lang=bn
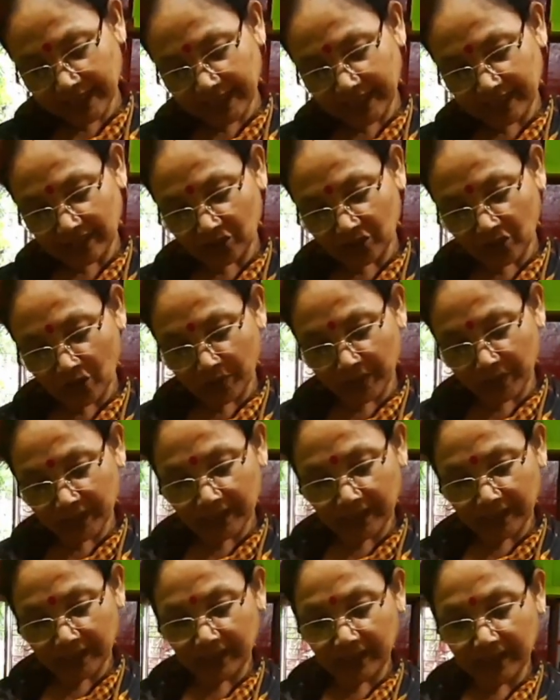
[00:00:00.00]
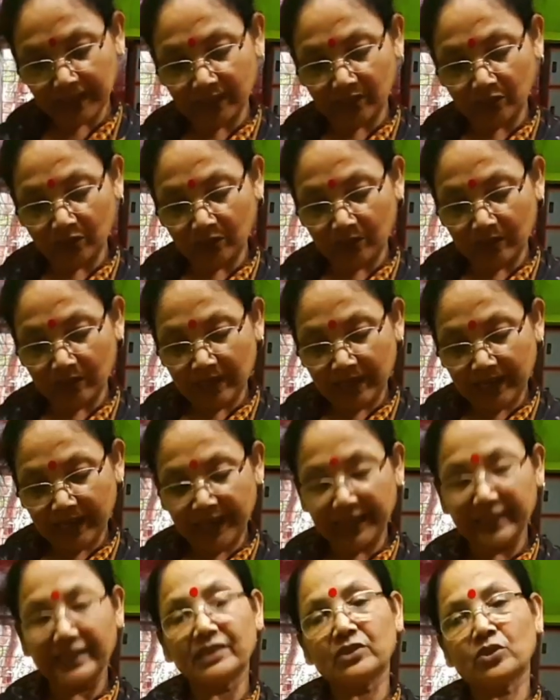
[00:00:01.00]
এটা সমেত এই যে
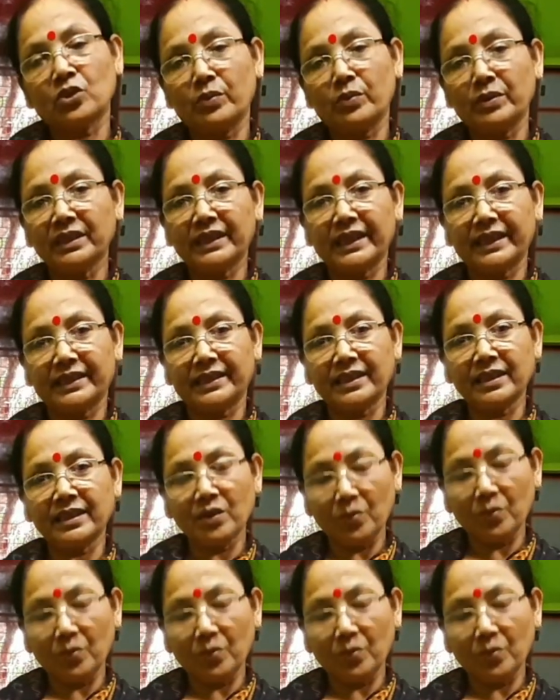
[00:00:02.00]
এটা সমেত কেটে